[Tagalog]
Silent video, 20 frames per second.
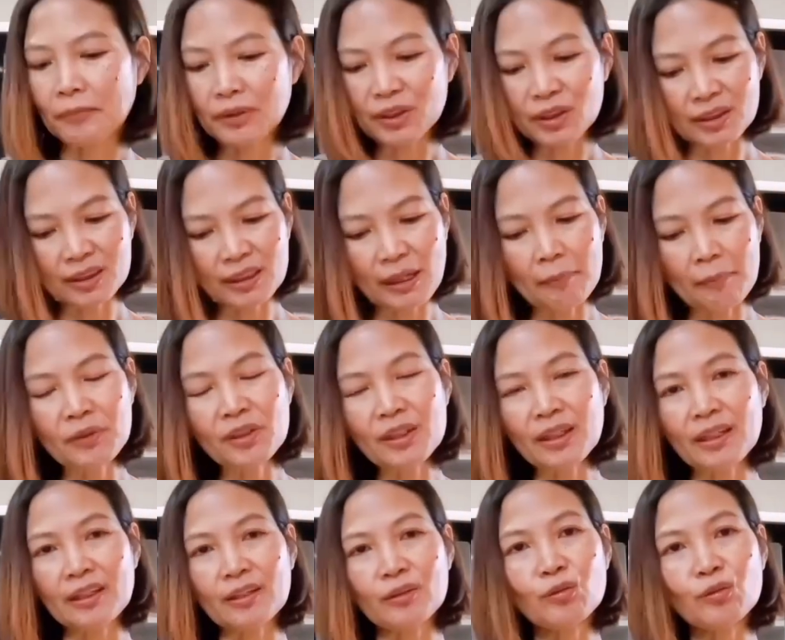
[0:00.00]
Basta sabi
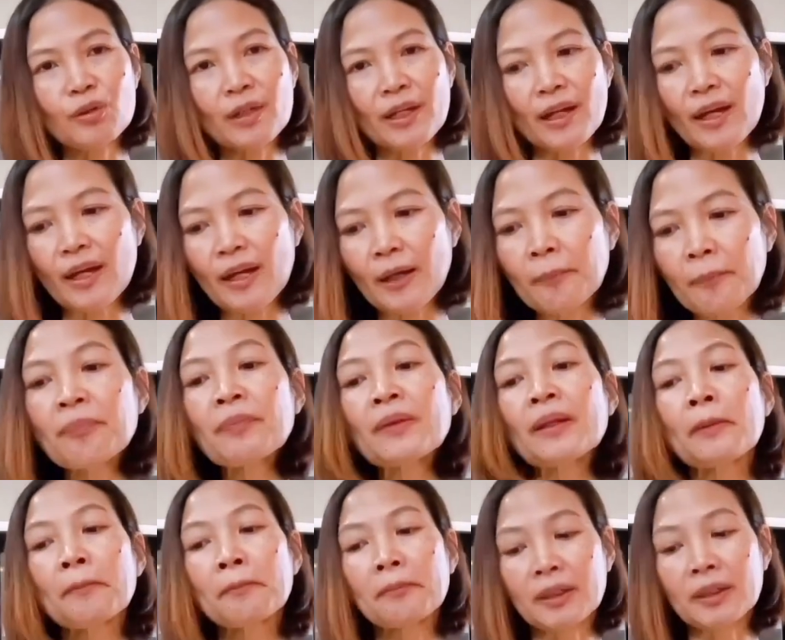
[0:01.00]
niya, ito lang,
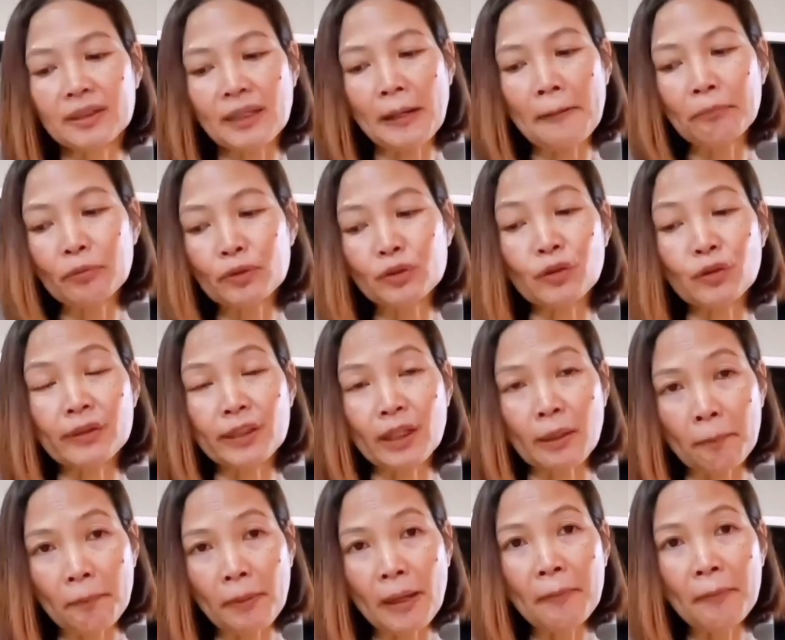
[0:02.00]
pagtapos salt
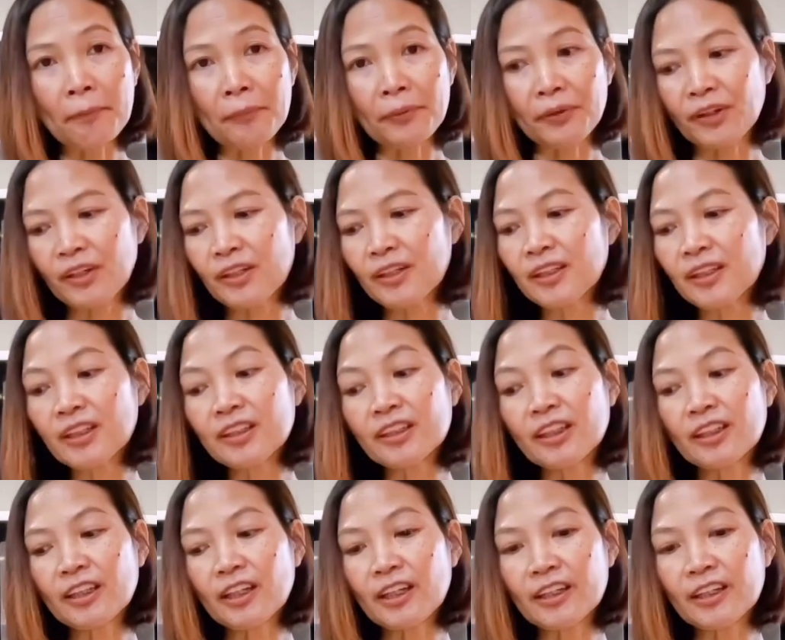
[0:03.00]
and pepper, hindi
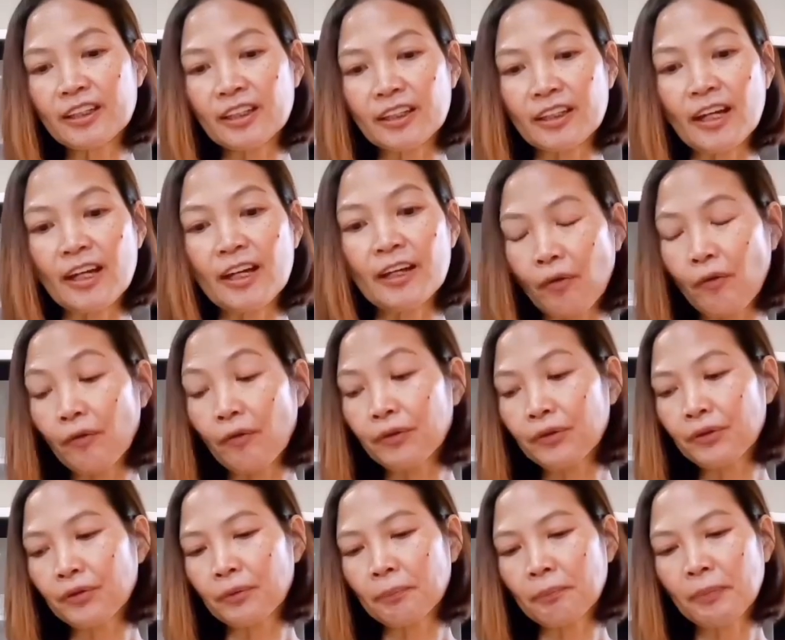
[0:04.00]
niya nilagyan ng
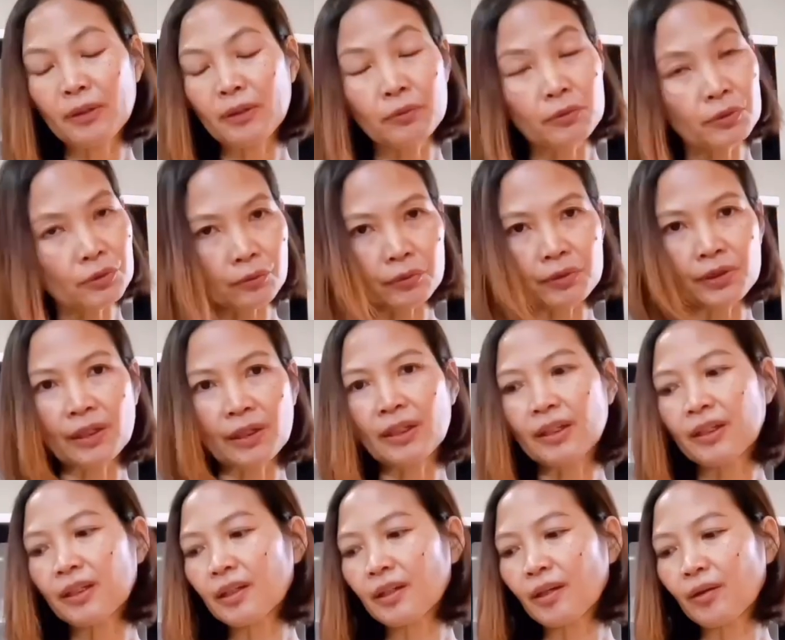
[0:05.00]
onion. Pero gusto ko
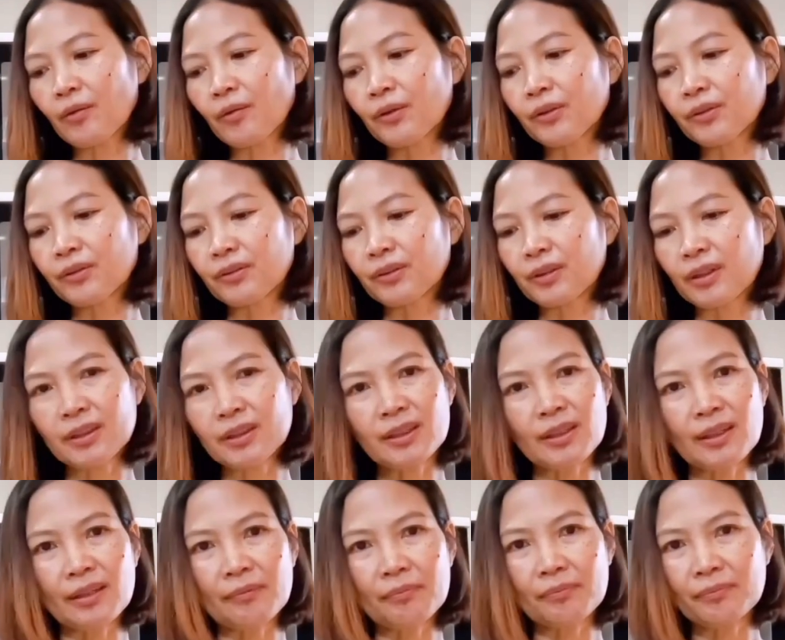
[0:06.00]
siyang lagyan ng onion
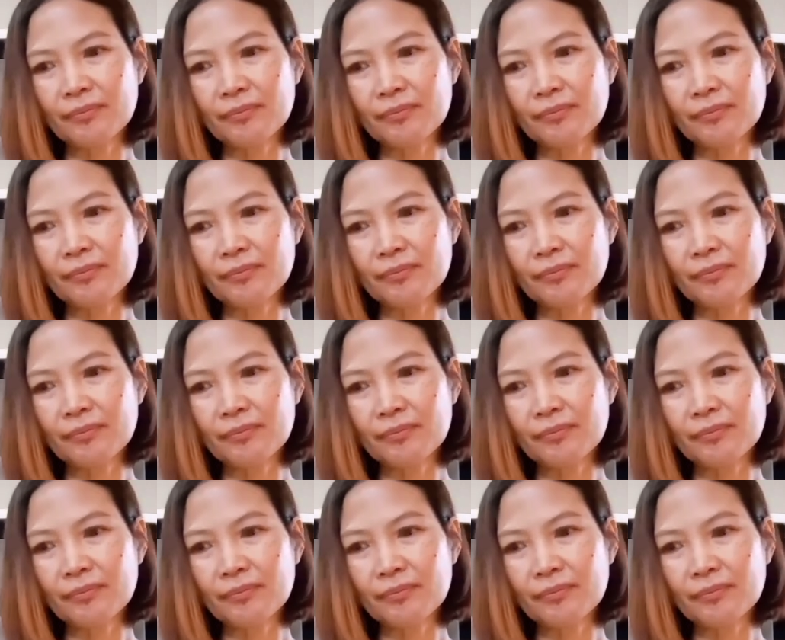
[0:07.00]
kasi